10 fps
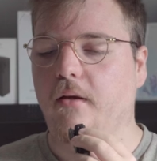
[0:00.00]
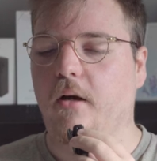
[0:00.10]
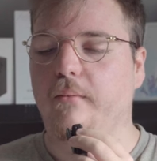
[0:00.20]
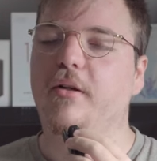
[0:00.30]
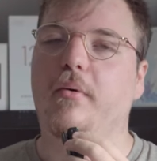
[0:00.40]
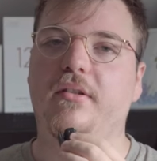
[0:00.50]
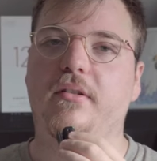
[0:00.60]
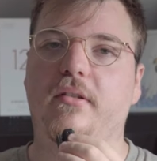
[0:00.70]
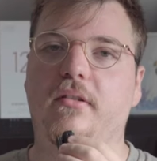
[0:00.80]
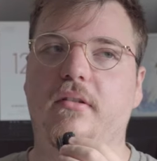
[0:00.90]
Ähm, ich habe
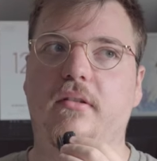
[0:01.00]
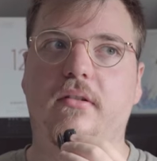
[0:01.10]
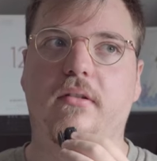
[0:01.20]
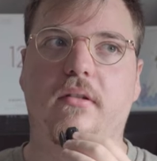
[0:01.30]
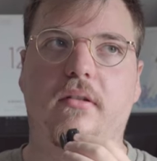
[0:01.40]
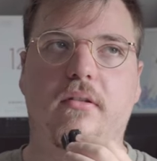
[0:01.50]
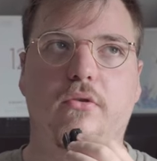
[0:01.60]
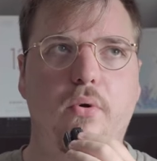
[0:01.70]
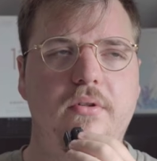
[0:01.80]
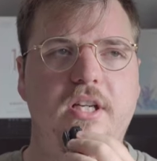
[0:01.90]
heute einen
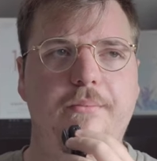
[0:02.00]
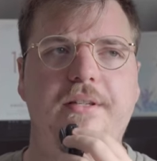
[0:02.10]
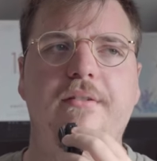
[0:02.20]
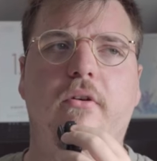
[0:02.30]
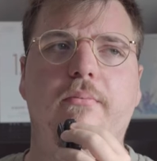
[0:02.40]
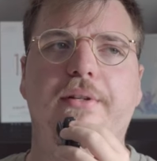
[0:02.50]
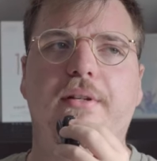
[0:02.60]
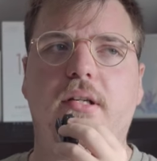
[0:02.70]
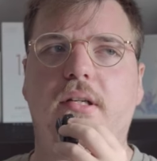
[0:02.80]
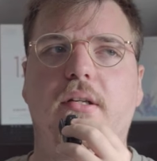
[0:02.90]
Kundentermin heute
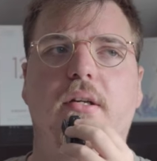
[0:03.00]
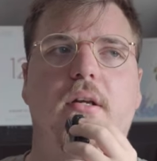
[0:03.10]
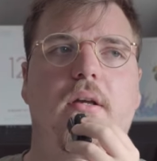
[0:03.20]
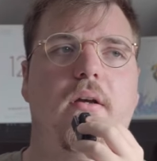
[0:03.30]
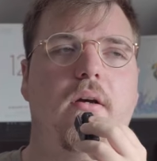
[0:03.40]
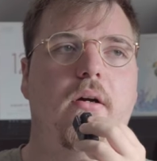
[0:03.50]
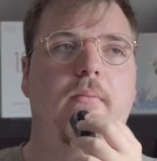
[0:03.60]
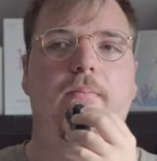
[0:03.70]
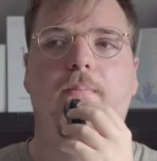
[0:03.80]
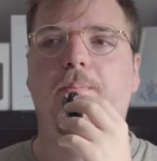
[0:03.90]
Mittag.
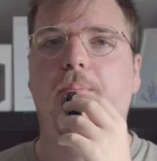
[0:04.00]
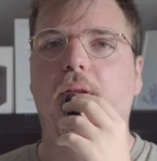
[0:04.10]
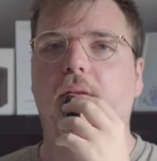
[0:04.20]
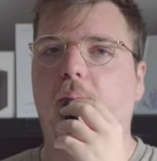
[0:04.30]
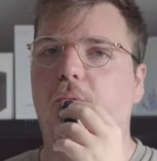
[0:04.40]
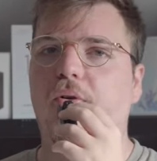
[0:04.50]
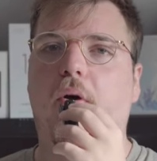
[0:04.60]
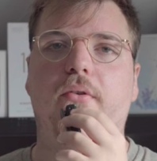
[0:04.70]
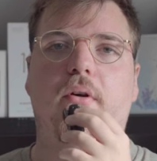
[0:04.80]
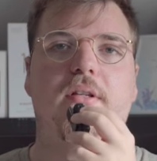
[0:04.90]
Ähm, dann muss ich
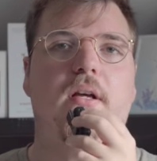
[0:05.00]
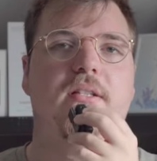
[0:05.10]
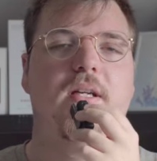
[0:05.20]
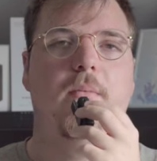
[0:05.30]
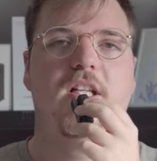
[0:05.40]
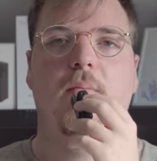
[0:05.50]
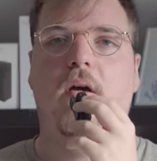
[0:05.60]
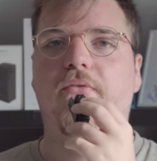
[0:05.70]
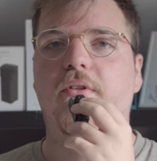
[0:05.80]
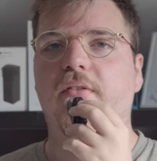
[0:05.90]
heute noch äh, Thumbnails
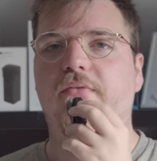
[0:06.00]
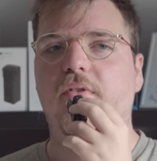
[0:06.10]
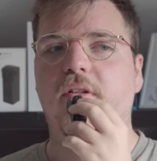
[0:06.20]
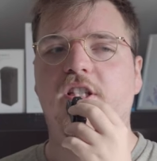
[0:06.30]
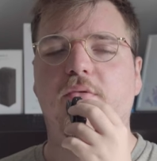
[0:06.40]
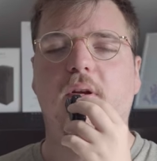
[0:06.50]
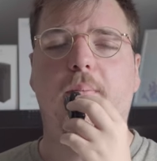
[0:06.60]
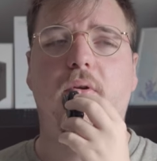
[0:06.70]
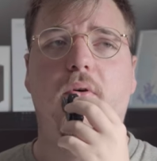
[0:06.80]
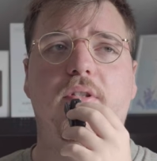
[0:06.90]
machen für, die, für Instagram
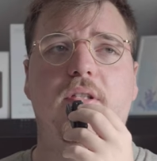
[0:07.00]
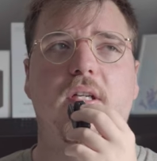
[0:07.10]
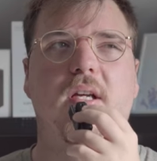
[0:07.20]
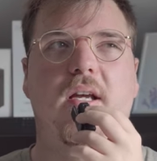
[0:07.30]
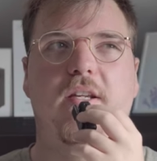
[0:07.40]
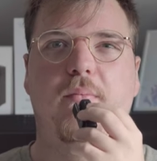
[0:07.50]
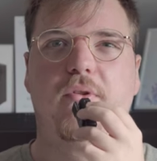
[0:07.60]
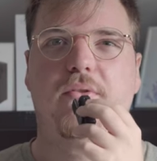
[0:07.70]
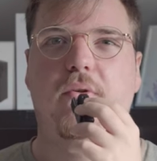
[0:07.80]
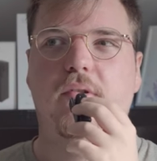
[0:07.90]
Upload. Ich
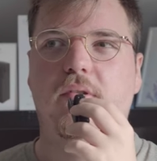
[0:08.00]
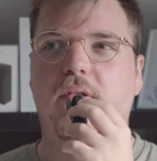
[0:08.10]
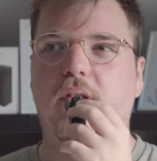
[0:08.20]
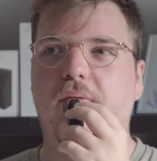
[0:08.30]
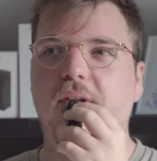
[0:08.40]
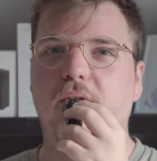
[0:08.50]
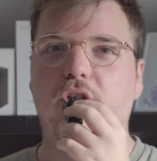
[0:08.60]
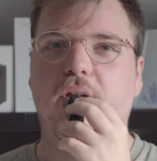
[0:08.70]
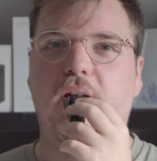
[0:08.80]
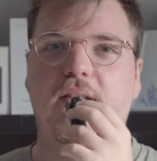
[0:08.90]
muss noch ein äh, Video
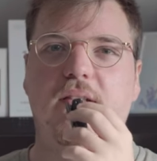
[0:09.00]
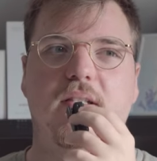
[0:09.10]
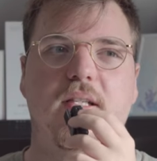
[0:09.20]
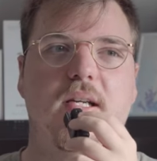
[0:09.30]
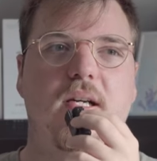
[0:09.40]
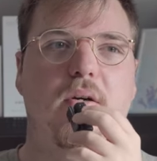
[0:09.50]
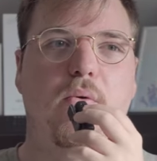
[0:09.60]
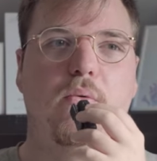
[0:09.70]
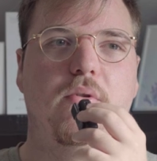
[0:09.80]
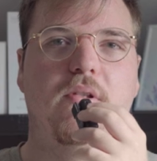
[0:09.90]
schneiden
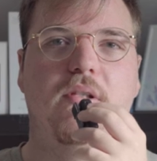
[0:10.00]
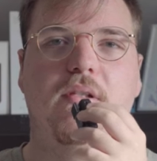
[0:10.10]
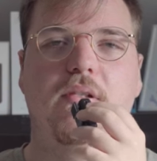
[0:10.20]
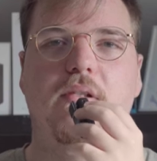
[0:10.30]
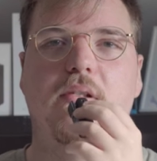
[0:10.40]
und